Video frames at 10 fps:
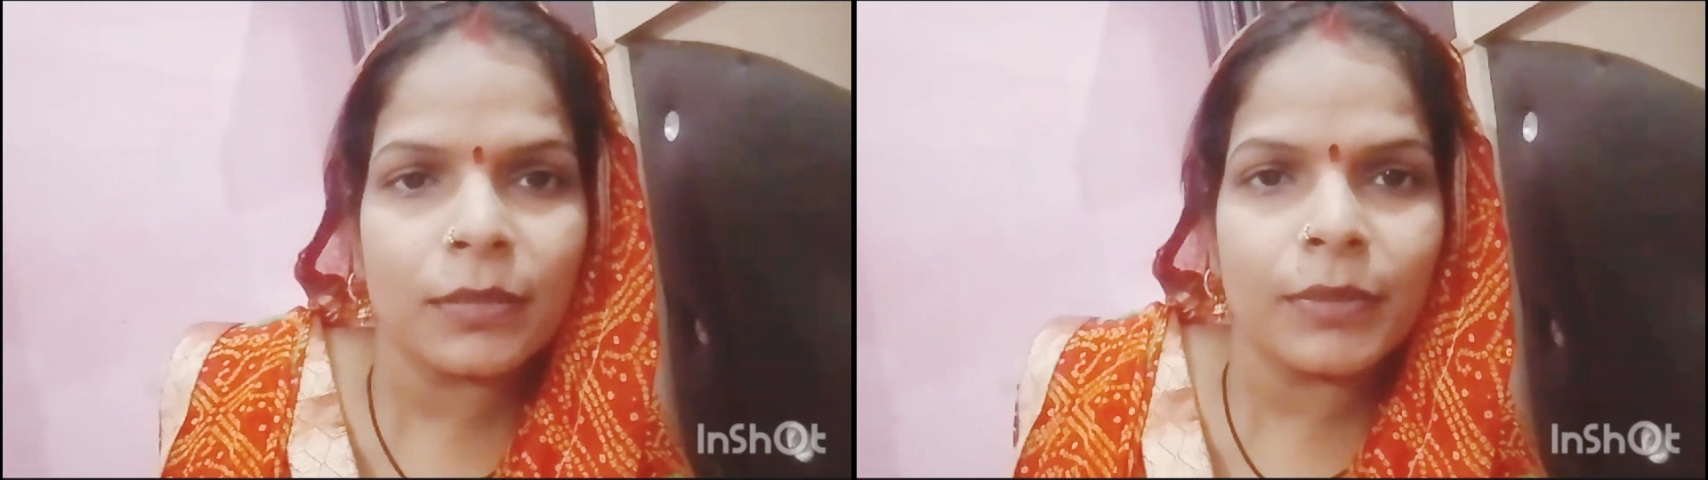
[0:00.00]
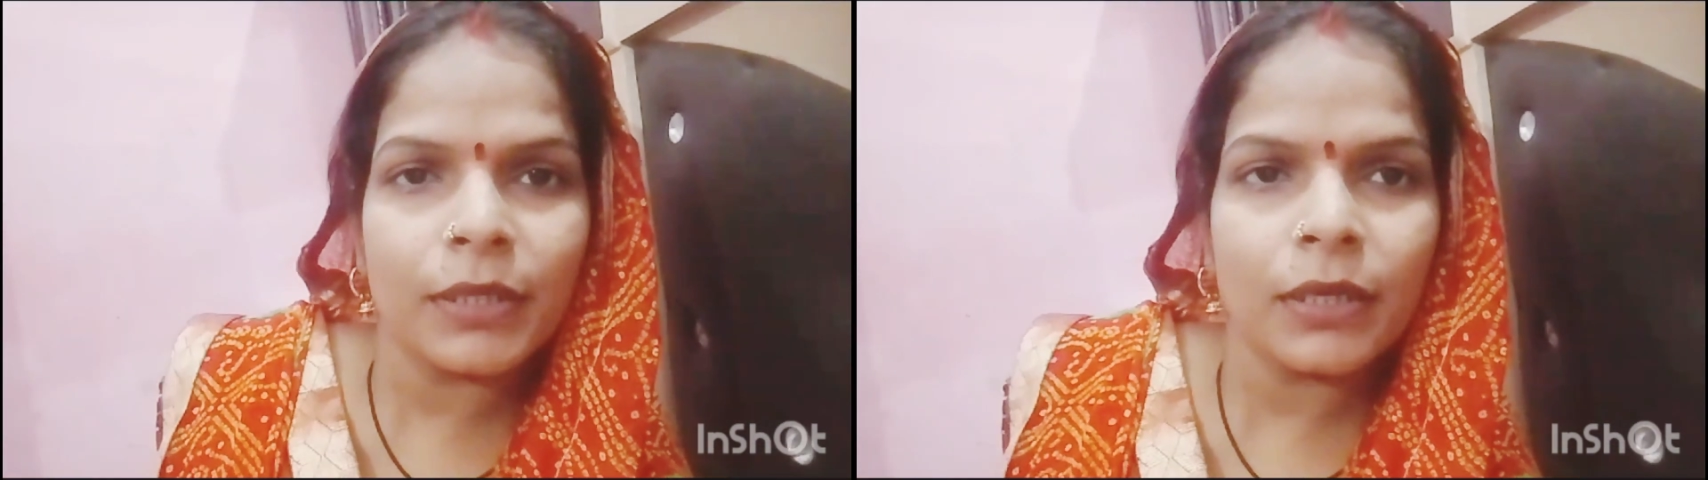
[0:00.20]

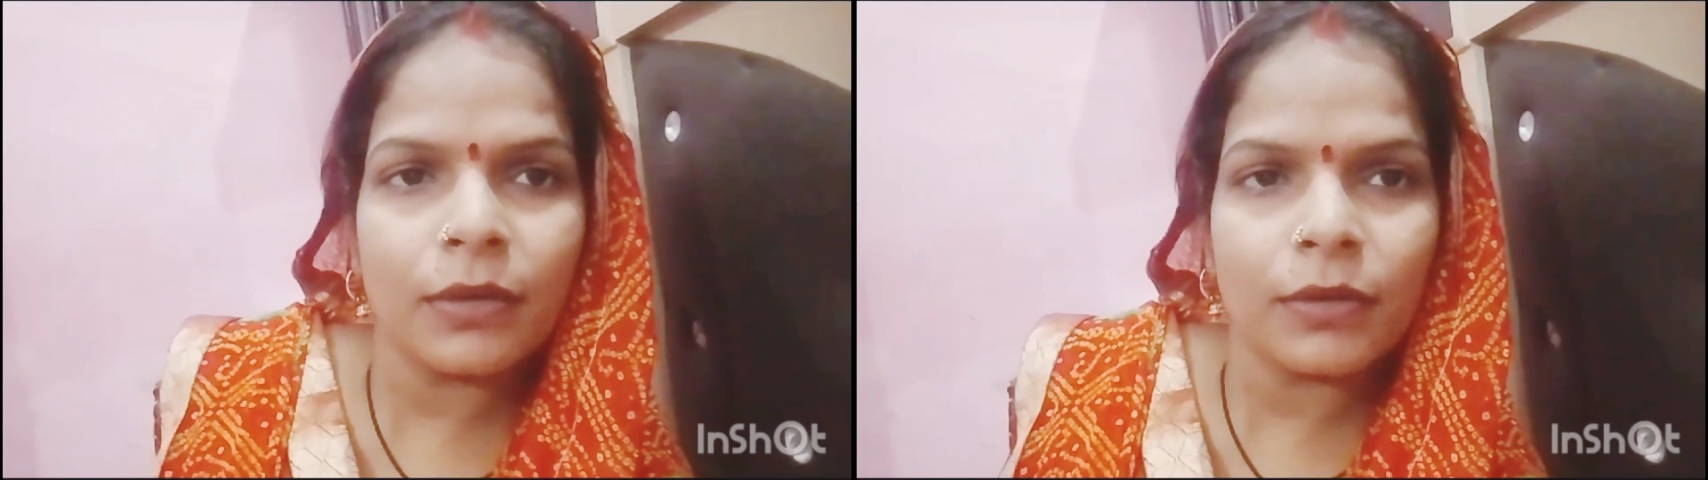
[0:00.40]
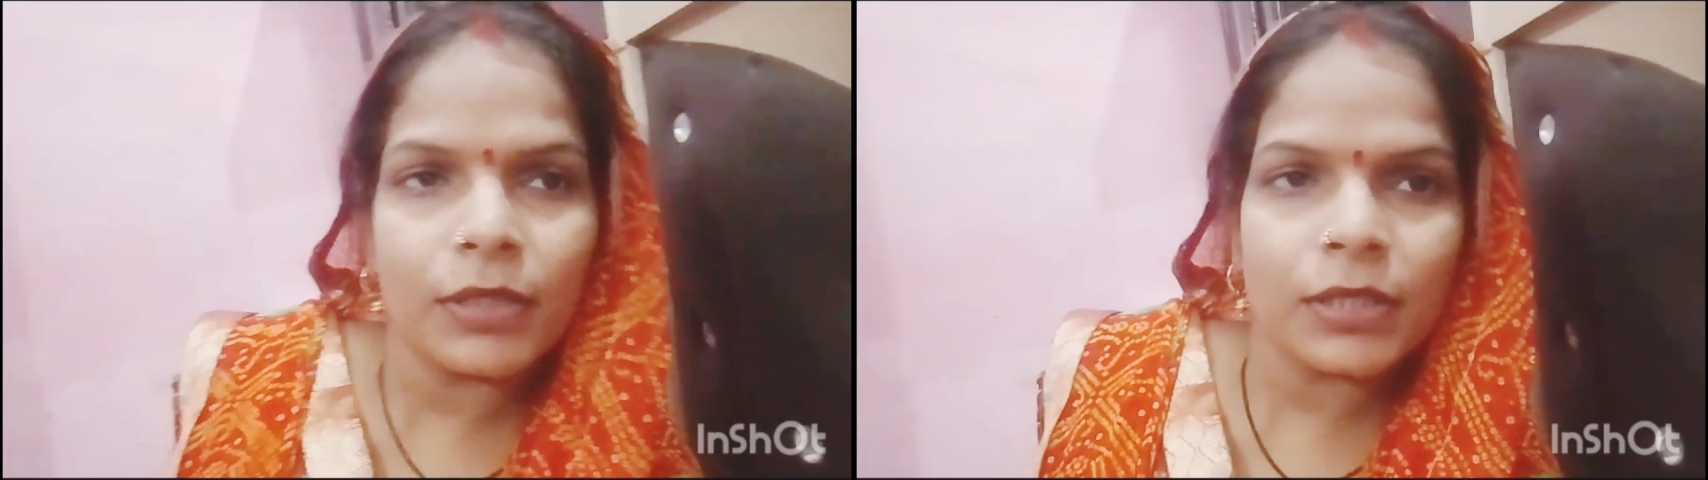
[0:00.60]
आप
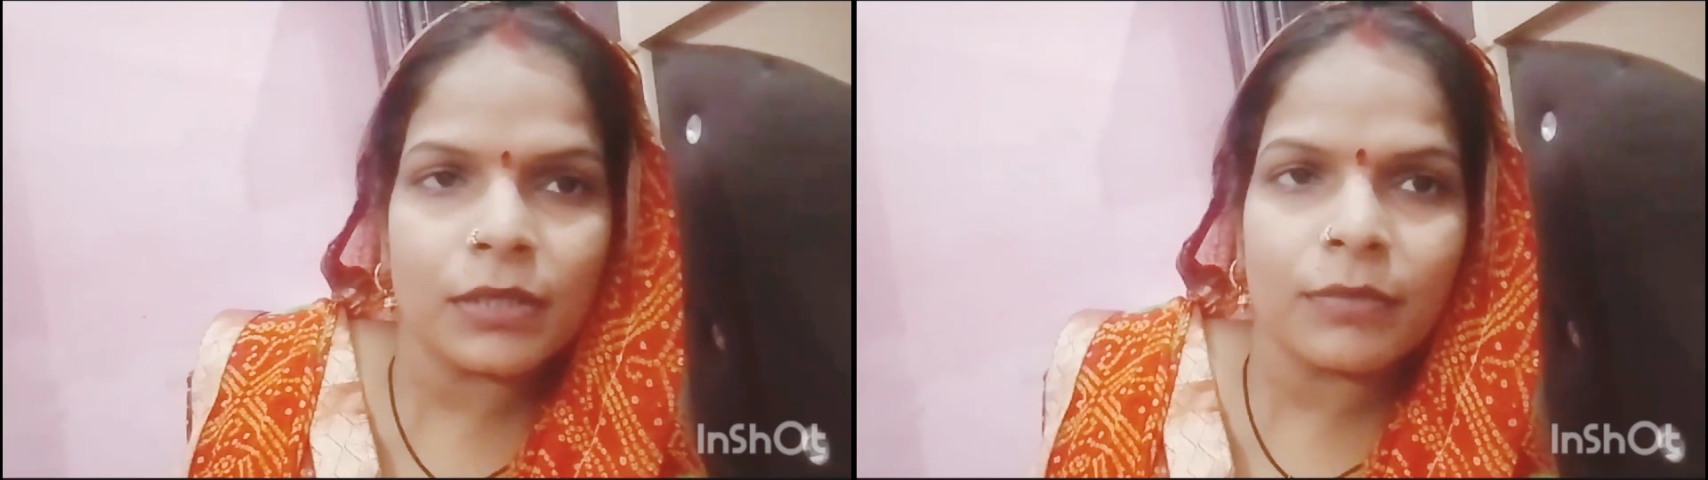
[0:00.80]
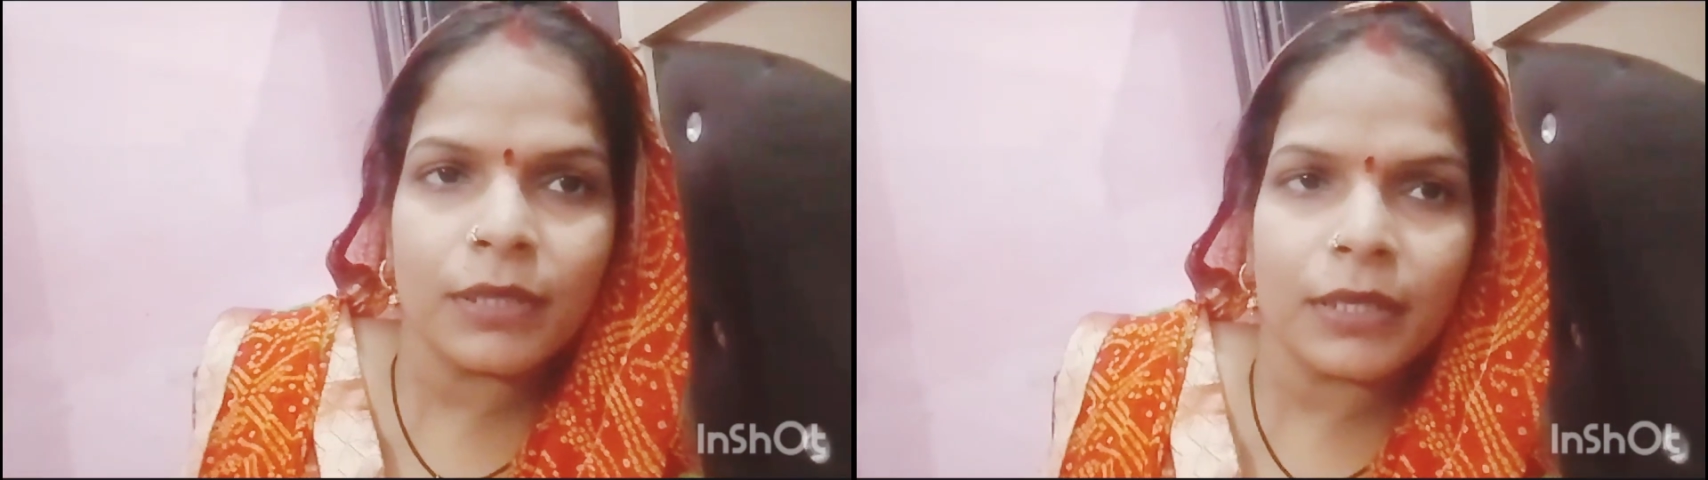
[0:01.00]
लोग कमेंट
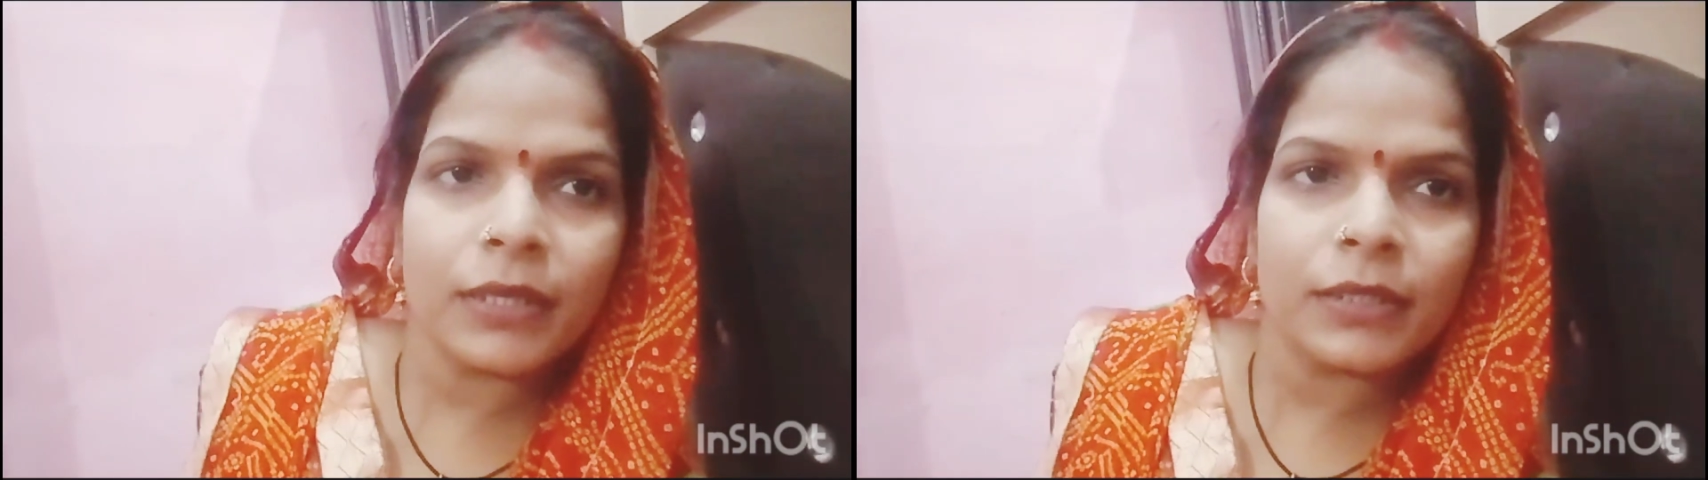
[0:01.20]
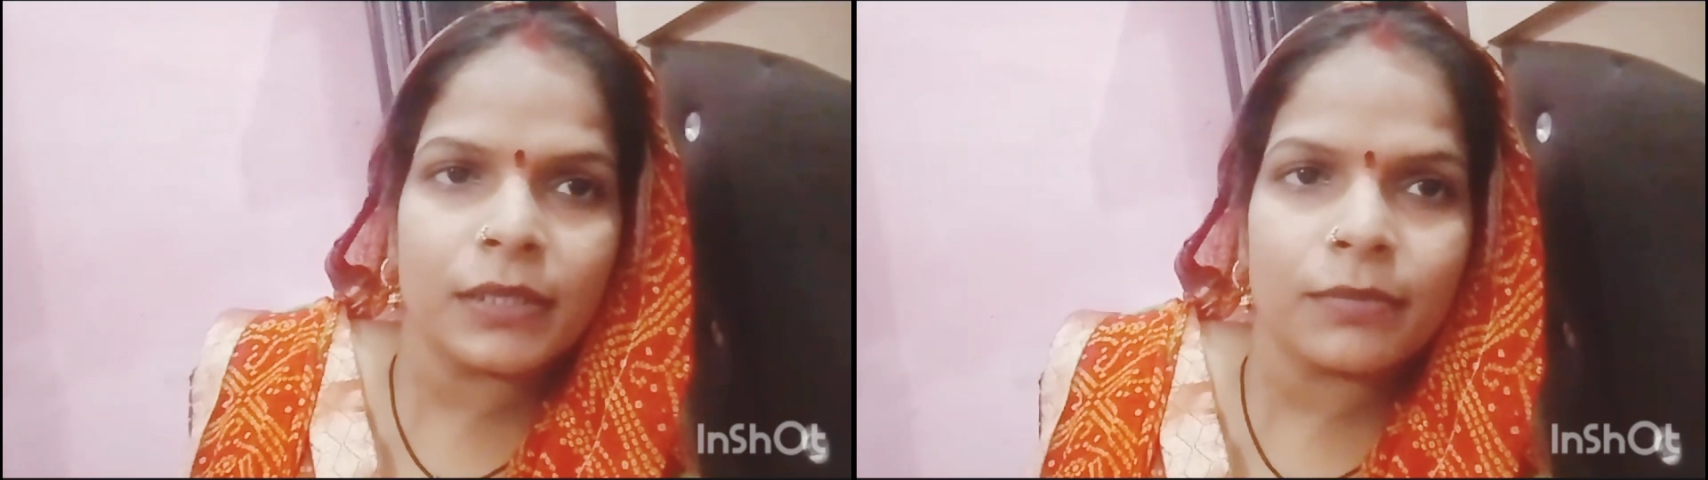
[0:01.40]
में
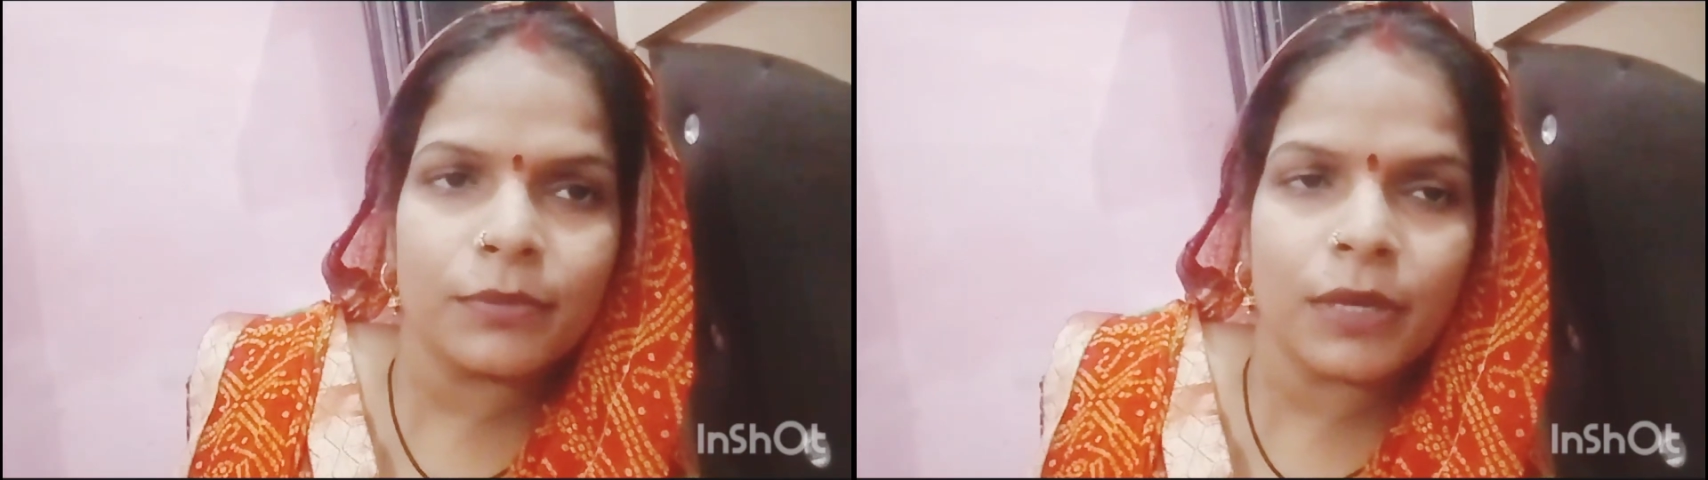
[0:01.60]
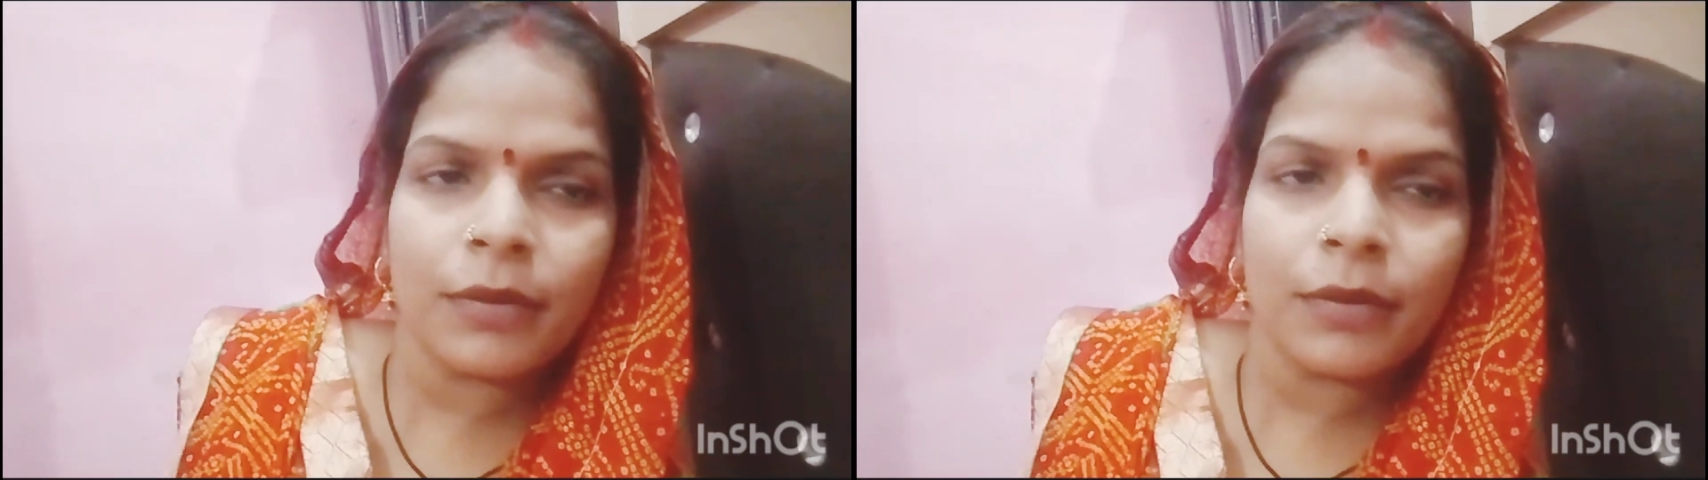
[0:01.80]
ज़रूर बताइए